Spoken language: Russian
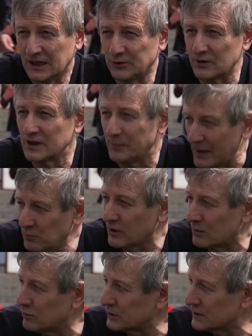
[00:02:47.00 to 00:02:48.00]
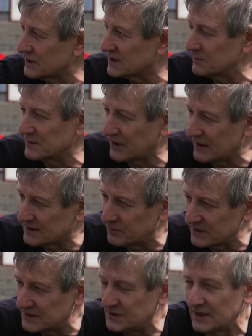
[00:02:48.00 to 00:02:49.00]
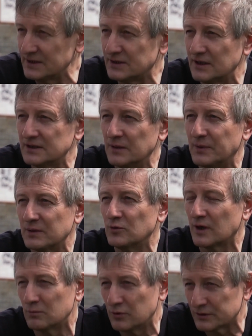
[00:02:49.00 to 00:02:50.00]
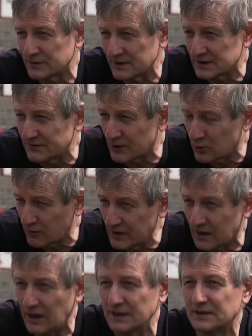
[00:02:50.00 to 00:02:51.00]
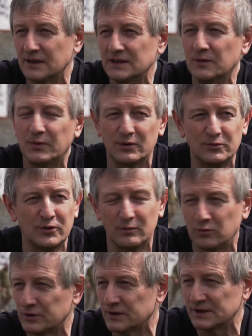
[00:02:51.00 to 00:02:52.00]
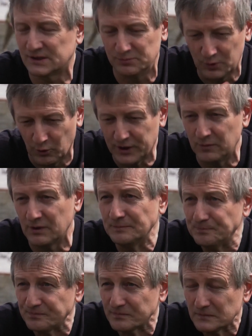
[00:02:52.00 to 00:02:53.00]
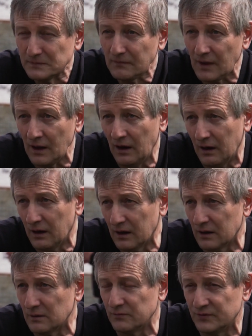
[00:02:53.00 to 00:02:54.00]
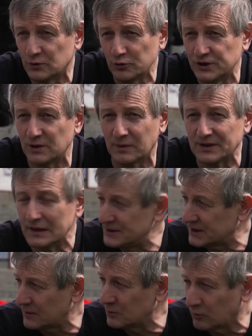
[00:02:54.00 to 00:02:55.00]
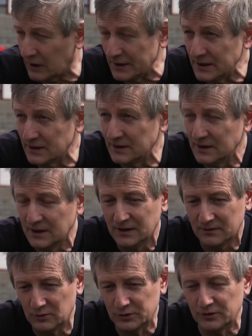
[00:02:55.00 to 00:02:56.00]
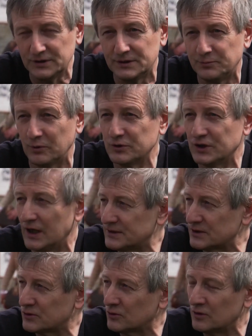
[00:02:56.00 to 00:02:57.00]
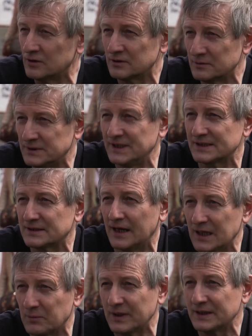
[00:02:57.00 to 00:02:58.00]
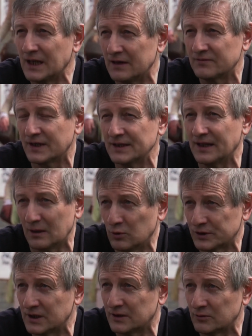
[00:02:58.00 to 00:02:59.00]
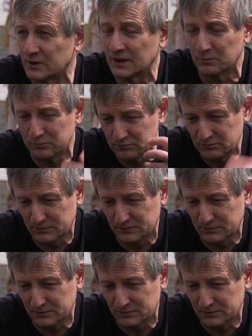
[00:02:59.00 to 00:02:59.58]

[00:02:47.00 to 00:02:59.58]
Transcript: которая напрямую работает с администрацией президента, напрямую работает с Верховной Радой, напрямую работает с многими а, ведущими аналитиками Украины. Вот, то есть получается, что те знания, мои навыки, наработки, которые я